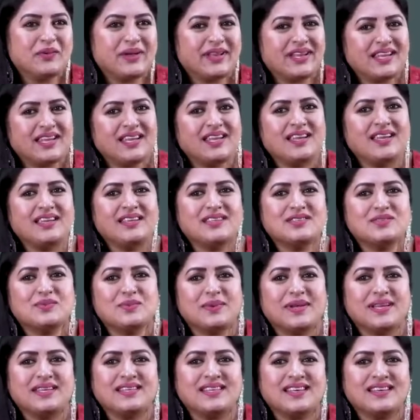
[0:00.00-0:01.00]
వెరీ
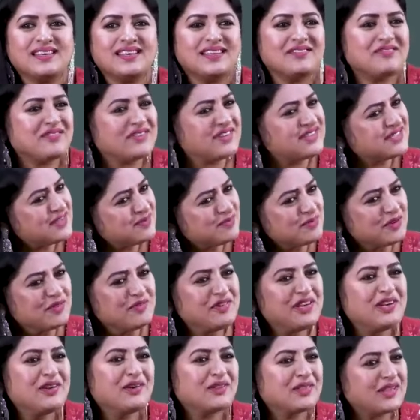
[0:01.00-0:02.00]
స్వీట్ అంటే ఫస్ట్
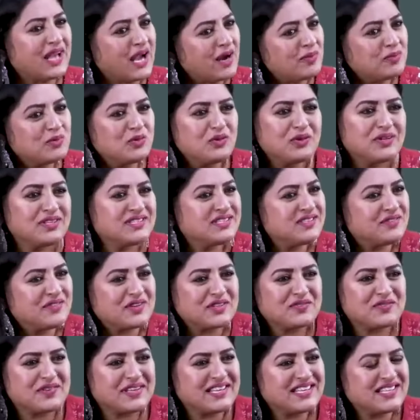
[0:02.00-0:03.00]
మూవీలో తాబు షీ
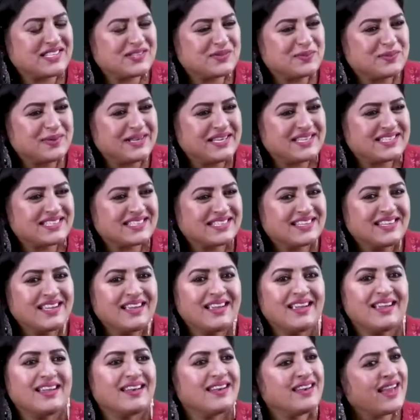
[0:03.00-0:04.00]
వాజ్ వెరీ స్వీట్
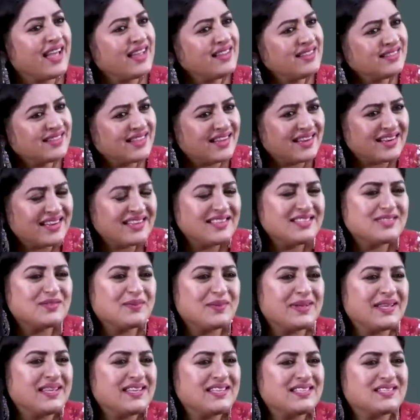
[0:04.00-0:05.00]
నైన్తారా ఇస్
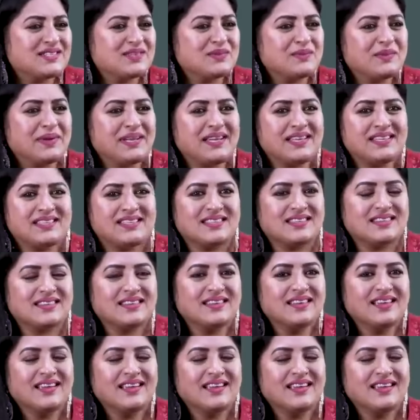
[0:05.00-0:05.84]
వెరీ స్వీట్